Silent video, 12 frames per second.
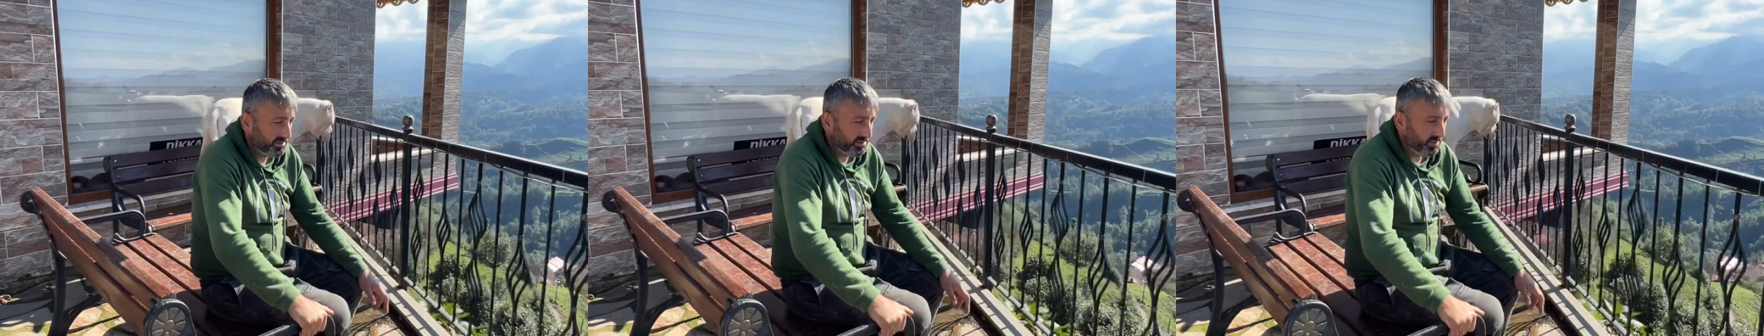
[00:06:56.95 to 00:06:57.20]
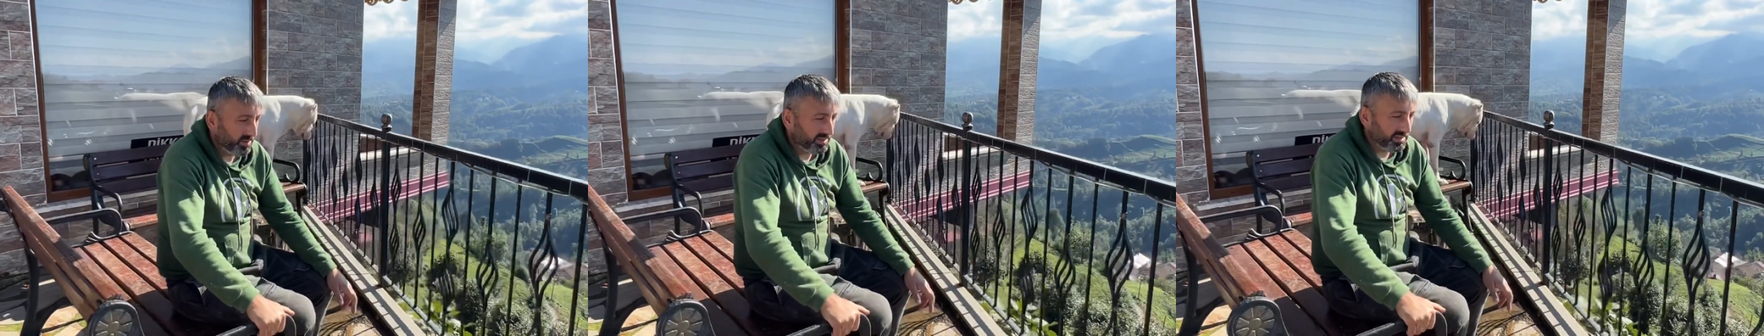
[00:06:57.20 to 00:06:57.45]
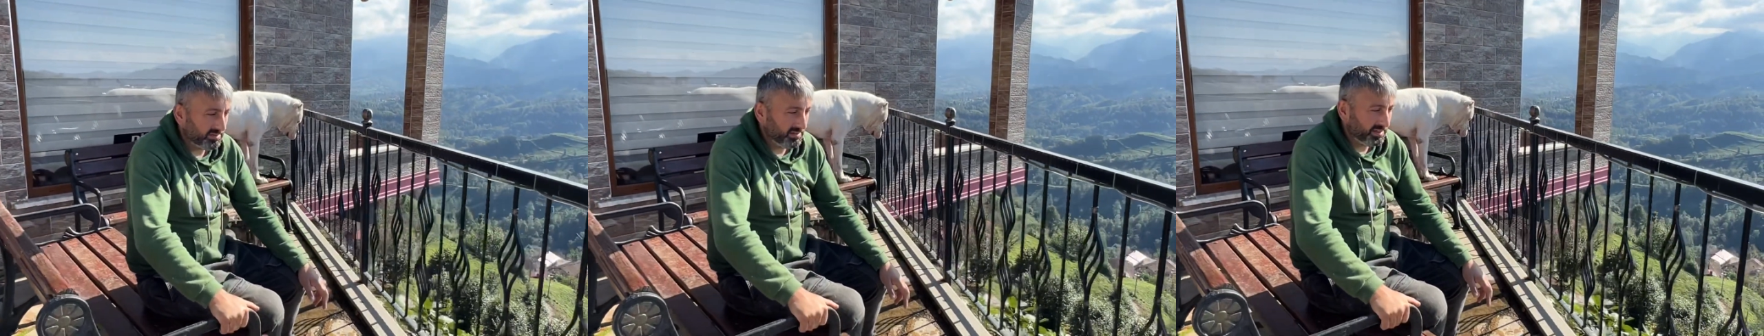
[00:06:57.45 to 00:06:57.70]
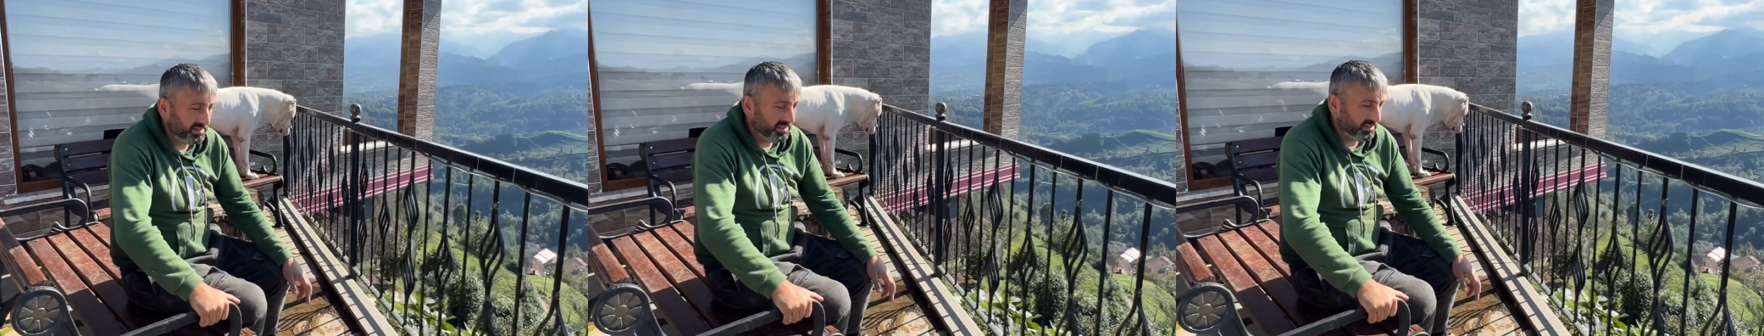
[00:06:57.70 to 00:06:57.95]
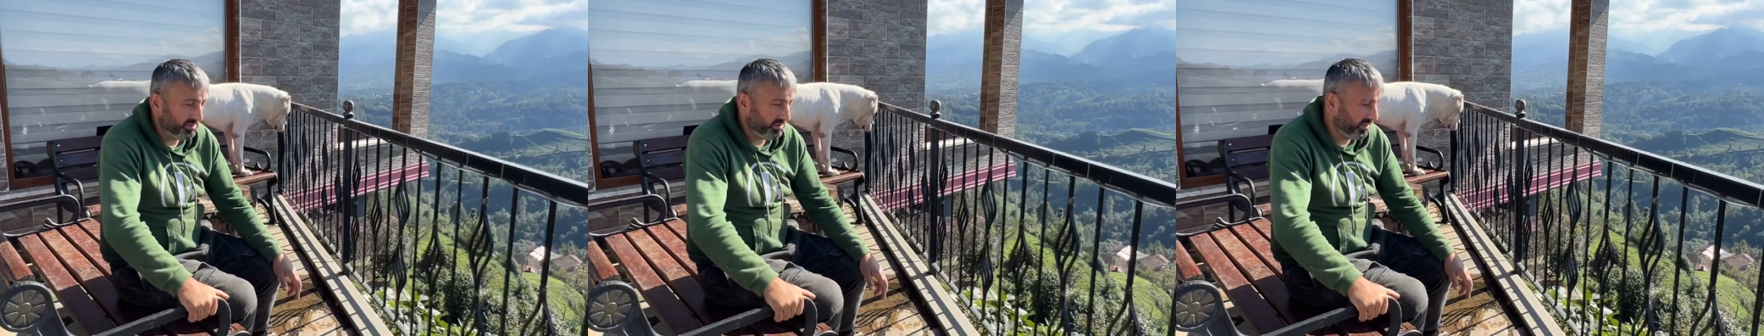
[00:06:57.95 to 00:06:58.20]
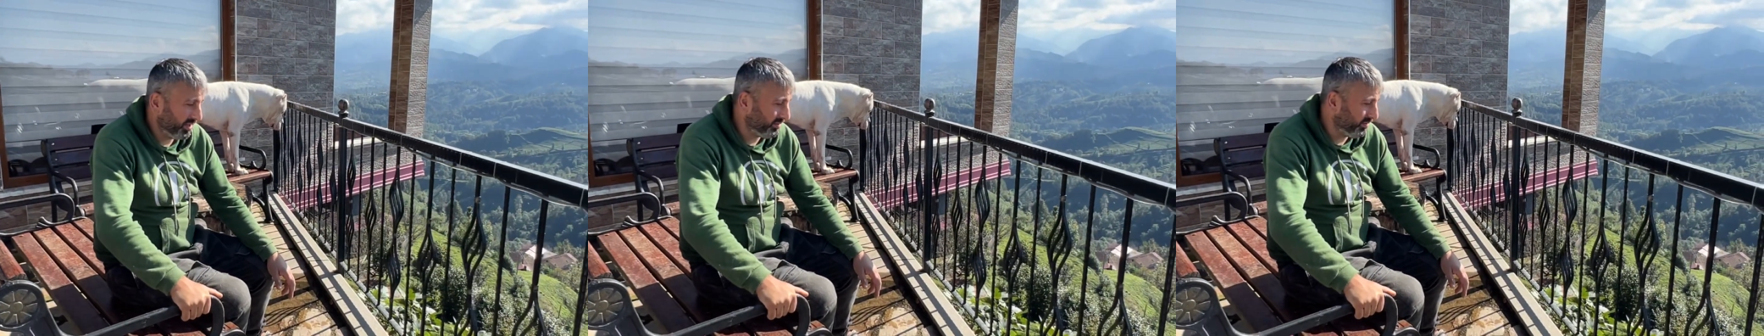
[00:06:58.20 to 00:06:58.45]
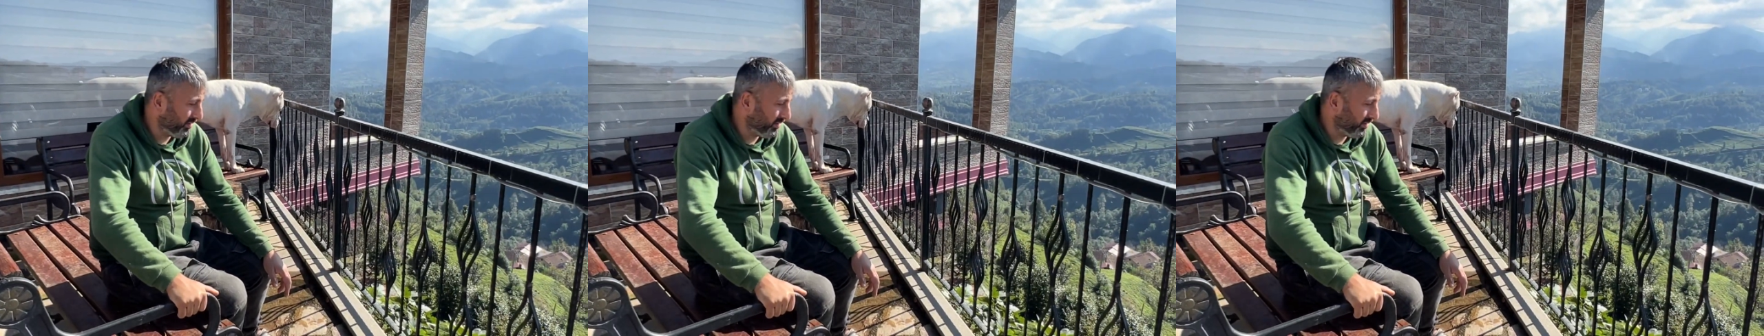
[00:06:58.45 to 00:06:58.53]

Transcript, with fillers: o kadar vakit geçiriyorlar ki o